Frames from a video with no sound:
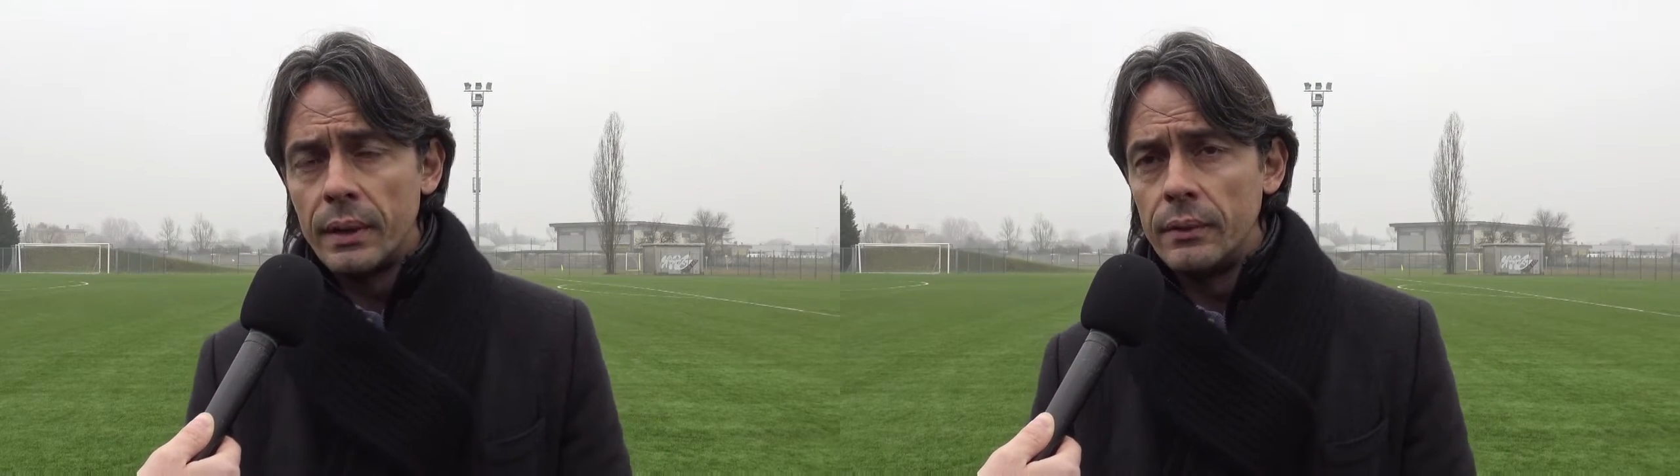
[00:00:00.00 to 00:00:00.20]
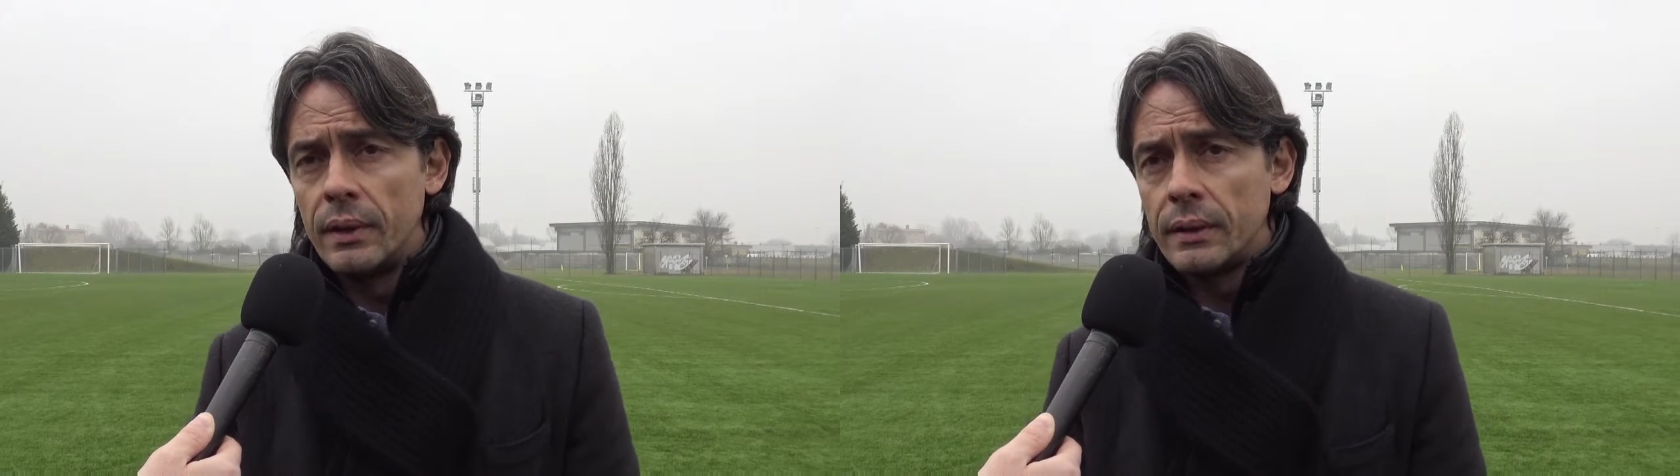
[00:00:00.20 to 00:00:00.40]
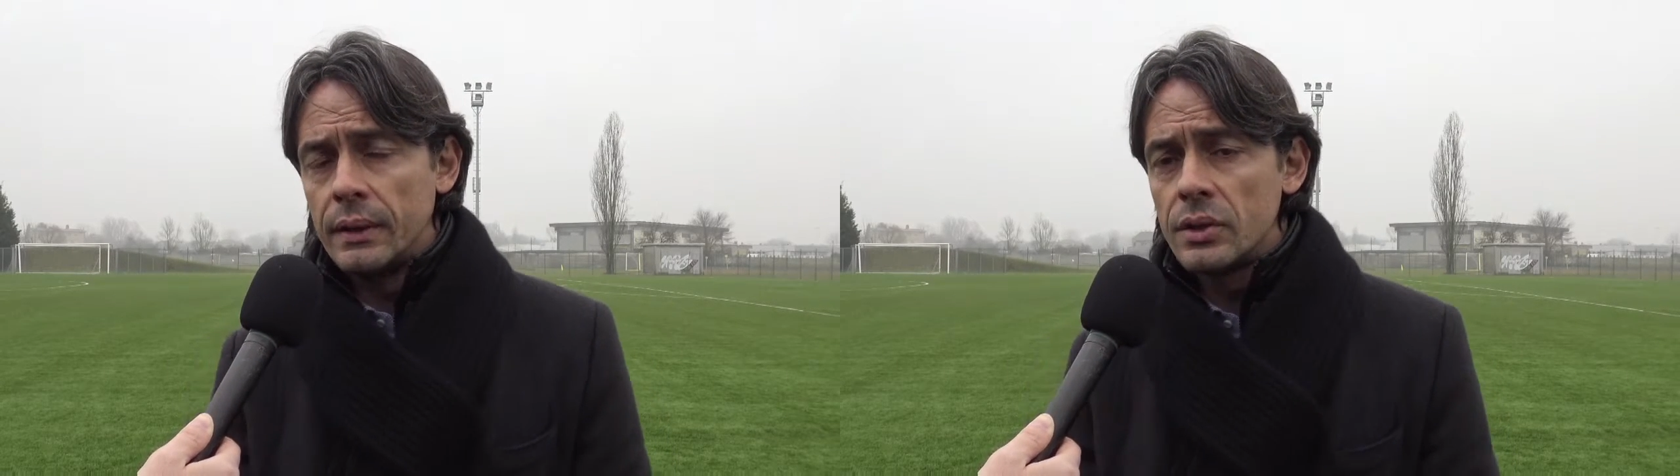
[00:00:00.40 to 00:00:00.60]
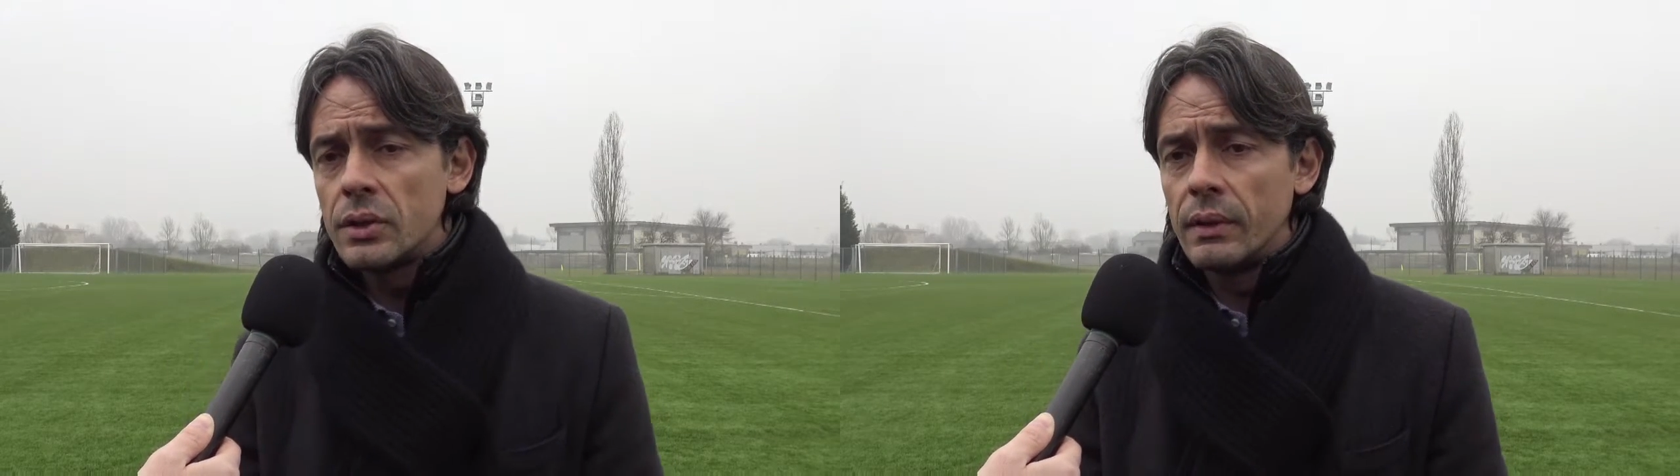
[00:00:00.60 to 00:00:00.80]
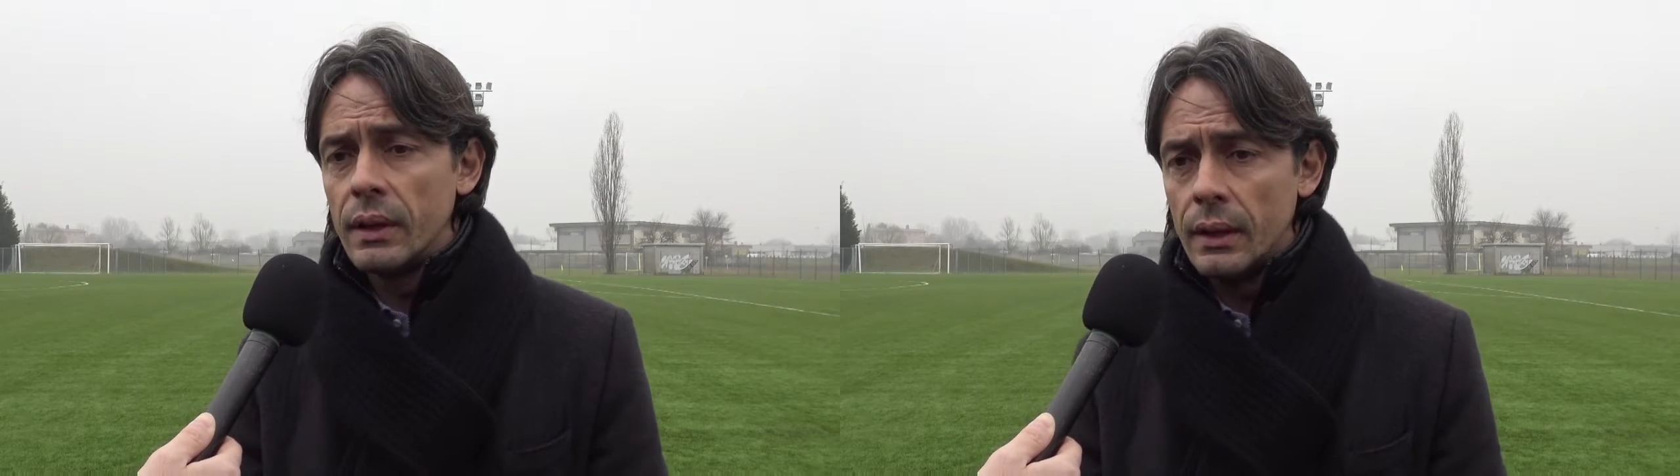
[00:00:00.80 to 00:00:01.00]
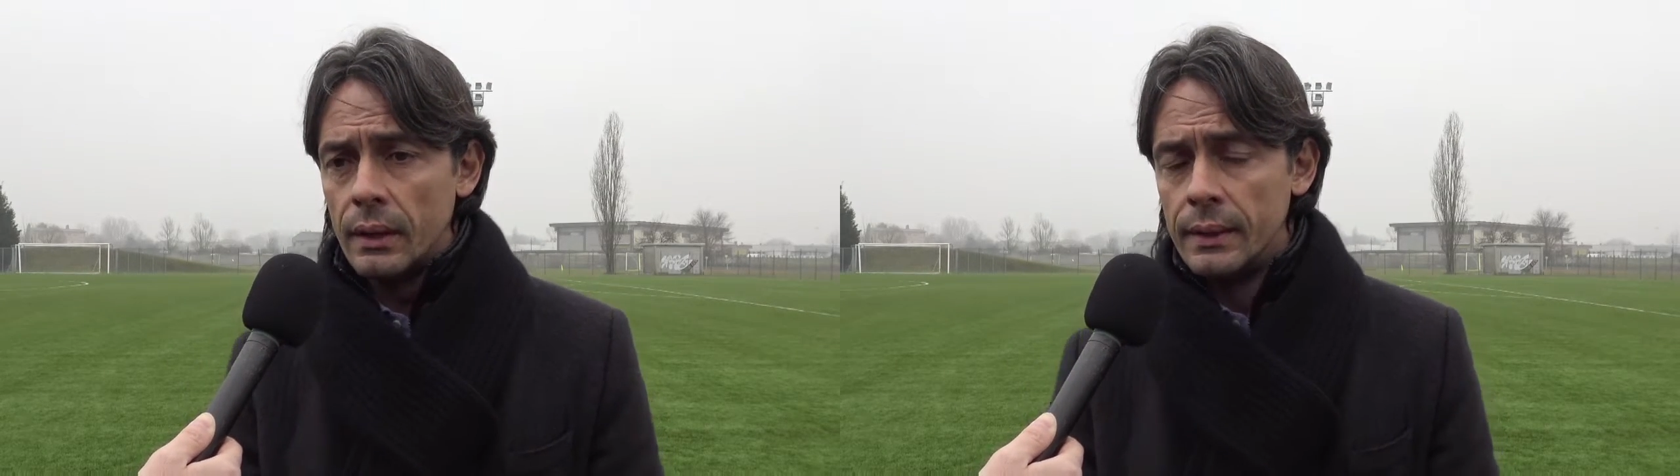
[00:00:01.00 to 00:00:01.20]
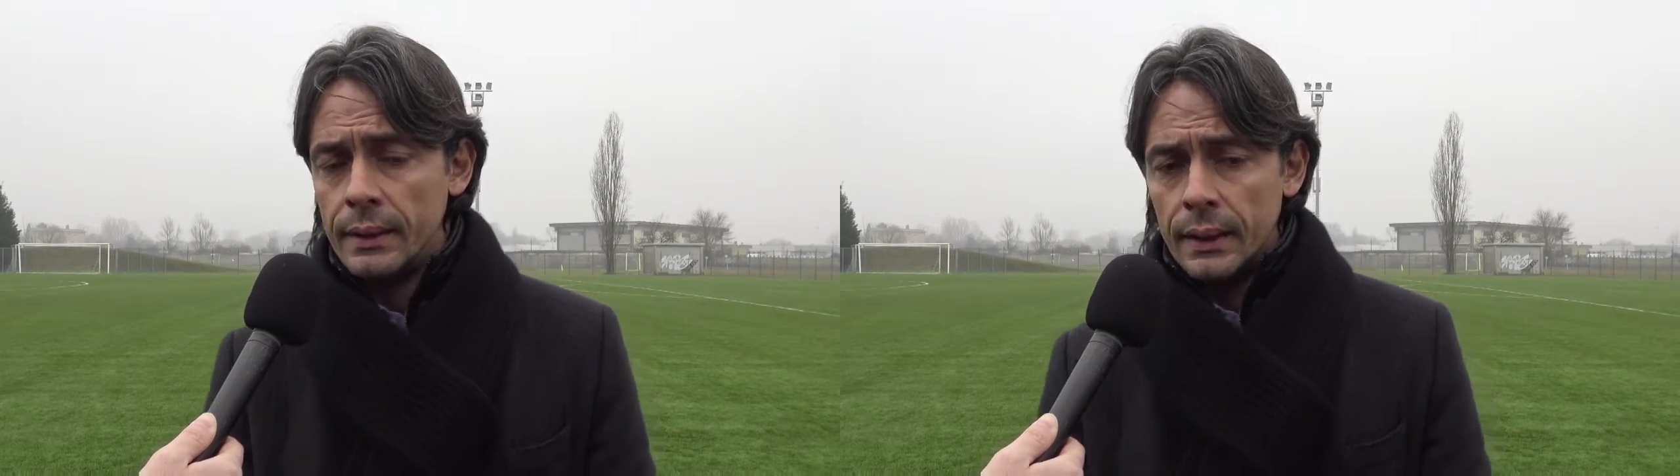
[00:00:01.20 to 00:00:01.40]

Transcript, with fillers: per divertirsi e vedere